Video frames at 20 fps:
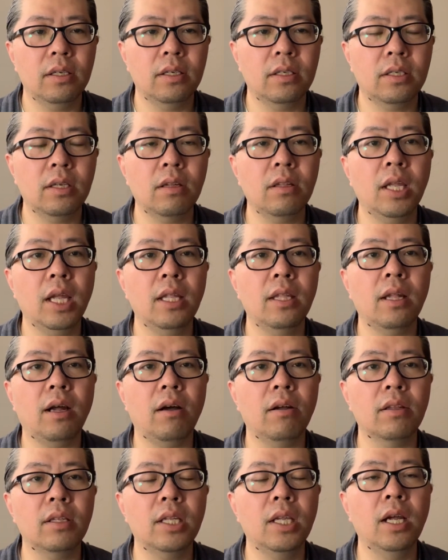升天
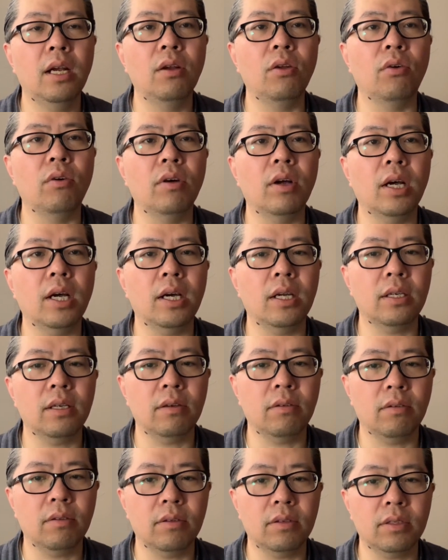道的天龙啊，这
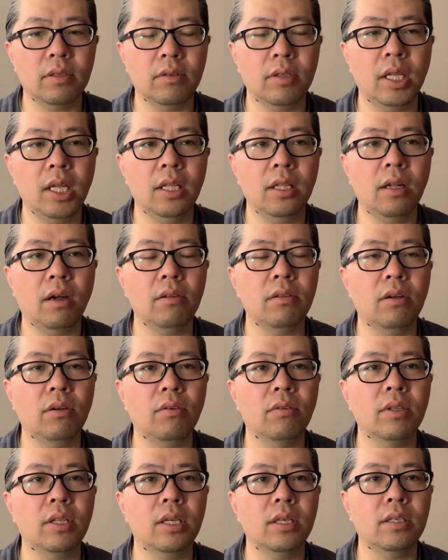种就天道的
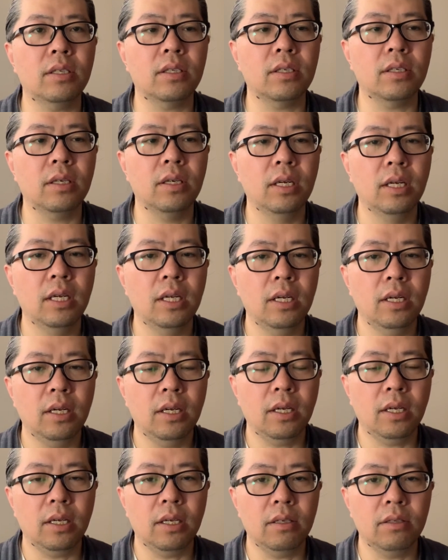龙呢是
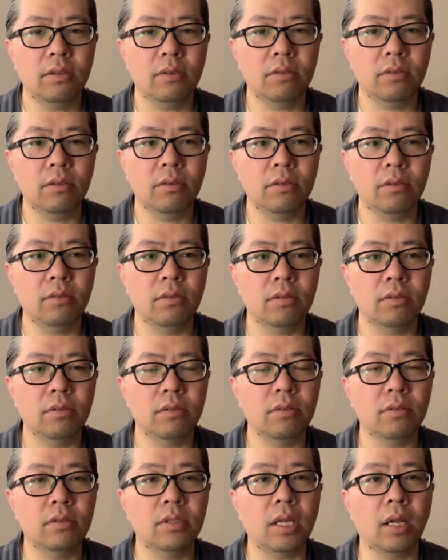啊，就就就
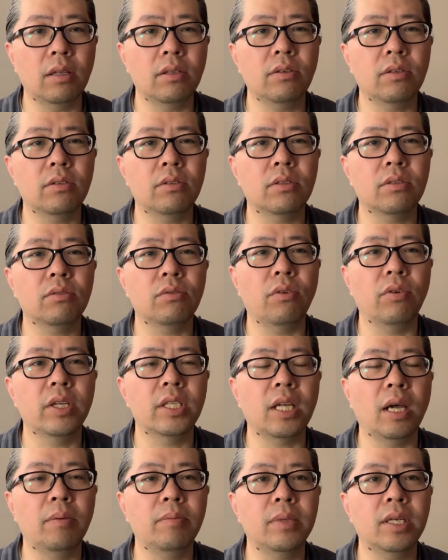就咱就所谓
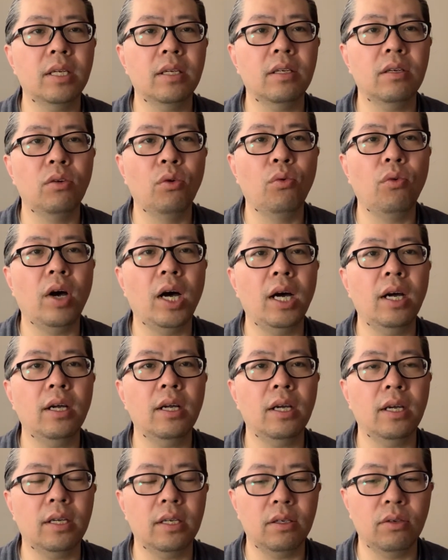咱们这个龙王
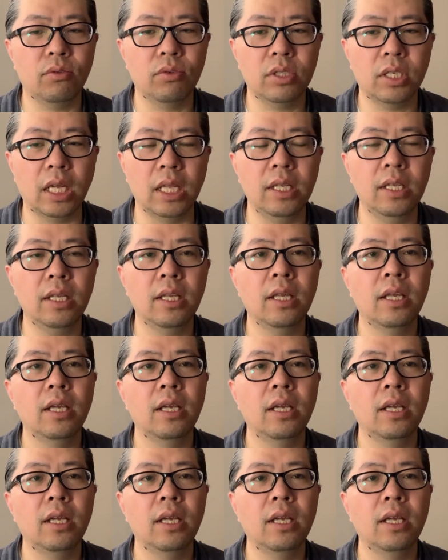啊，龙神。